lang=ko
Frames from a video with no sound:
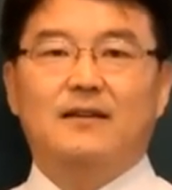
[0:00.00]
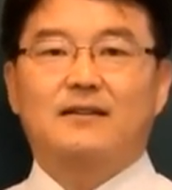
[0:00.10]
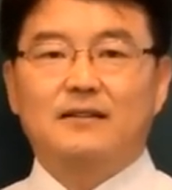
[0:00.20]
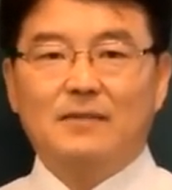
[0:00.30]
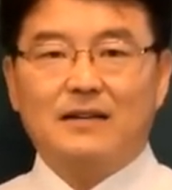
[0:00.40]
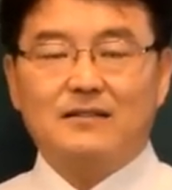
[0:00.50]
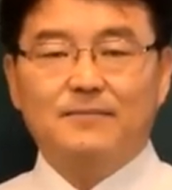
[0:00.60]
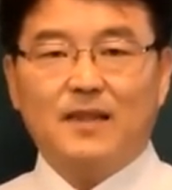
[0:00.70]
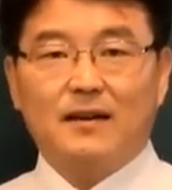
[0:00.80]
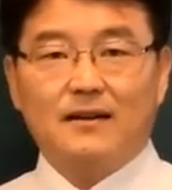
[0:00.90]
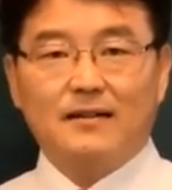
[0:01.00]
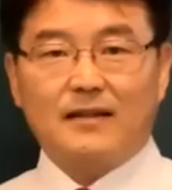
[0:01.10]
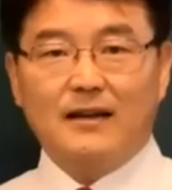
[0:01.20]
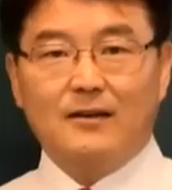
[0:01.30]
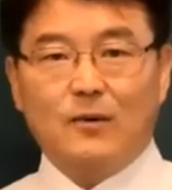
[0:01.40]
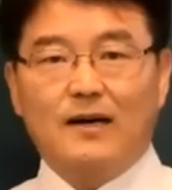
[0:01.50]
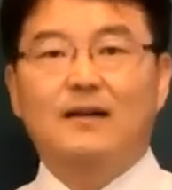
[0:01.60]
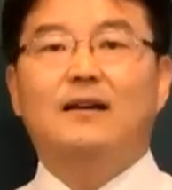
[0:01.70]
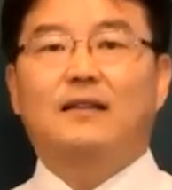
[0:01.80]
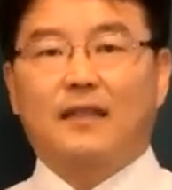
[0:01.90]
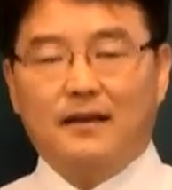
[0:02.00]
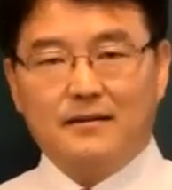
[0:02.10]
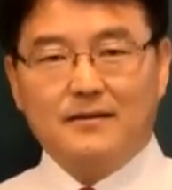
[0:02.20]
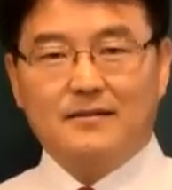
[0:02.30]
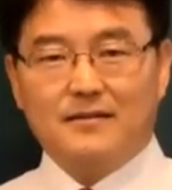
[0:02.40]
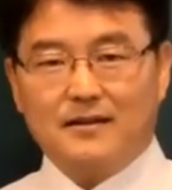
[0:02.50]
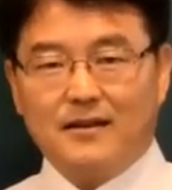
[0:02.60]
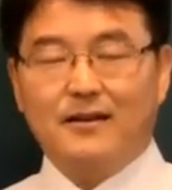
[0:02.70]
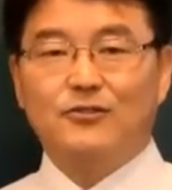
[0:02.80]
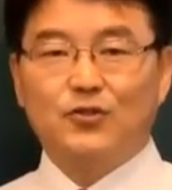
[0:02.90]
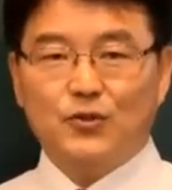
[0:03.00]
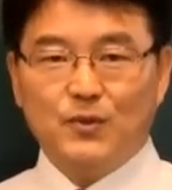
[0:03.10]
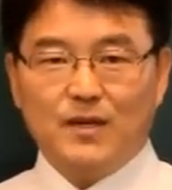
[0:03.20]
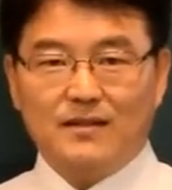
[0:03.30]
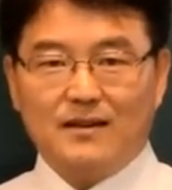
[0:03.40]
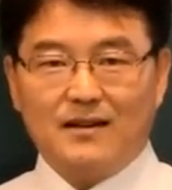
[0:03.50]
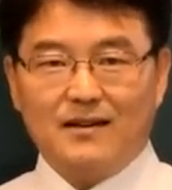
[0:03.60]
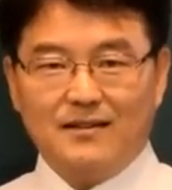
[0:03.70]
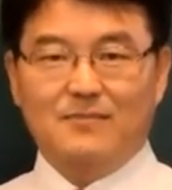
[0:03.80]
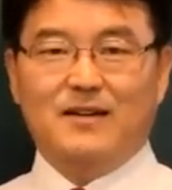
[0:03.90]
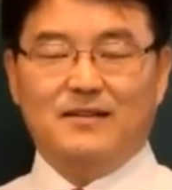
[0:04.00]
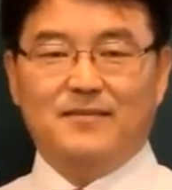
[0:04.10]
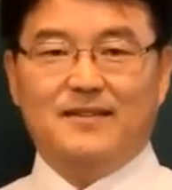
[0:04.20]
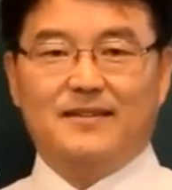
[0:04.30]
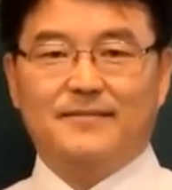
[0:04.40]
그만큼 태어난 달과 태어난 시가 중요하다 이 말입니다.